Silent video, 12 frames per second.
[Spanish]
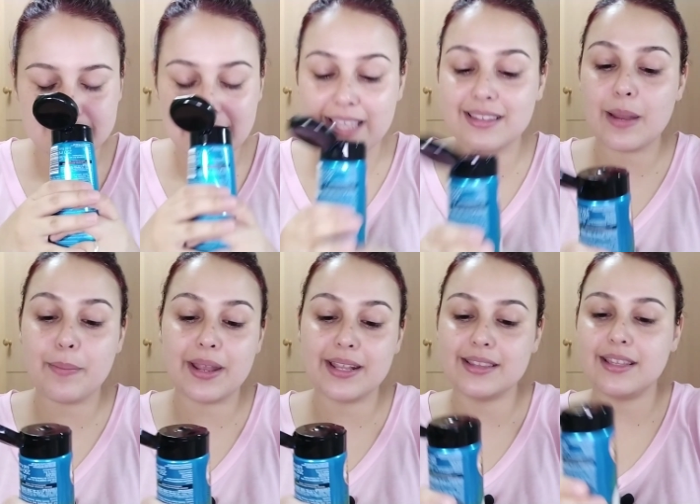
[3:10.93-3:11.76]
Es
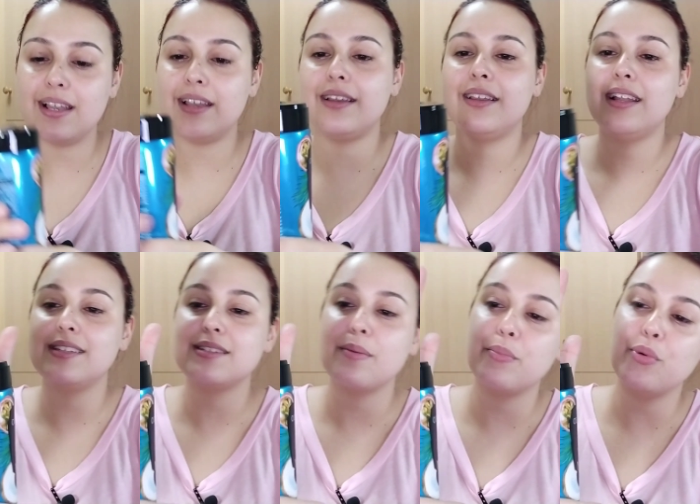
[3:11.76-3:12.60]
transparente el
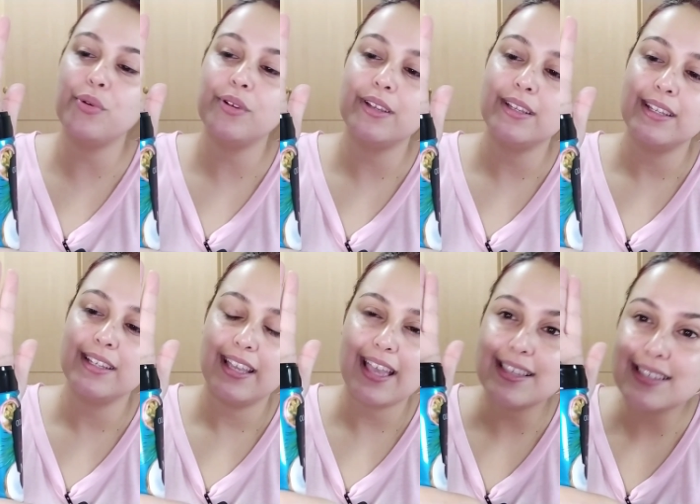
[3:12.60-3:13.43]
champú,
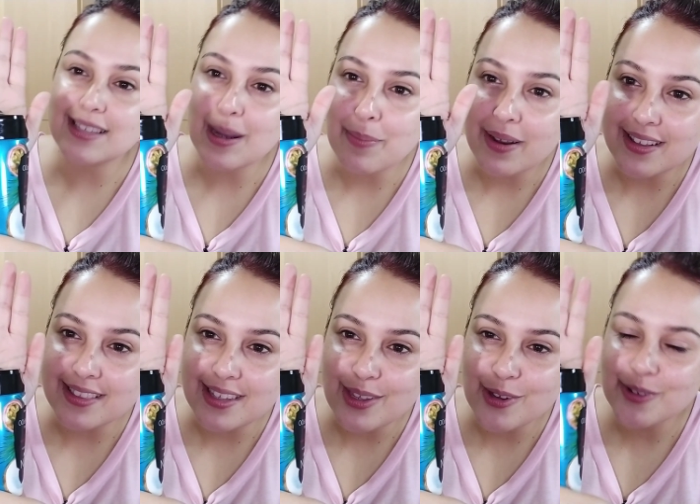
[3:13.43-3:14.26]
así
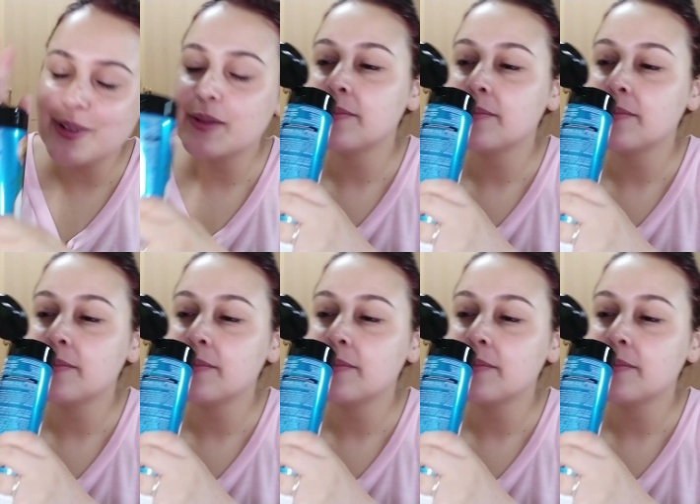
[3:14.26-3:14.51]
transparentillo.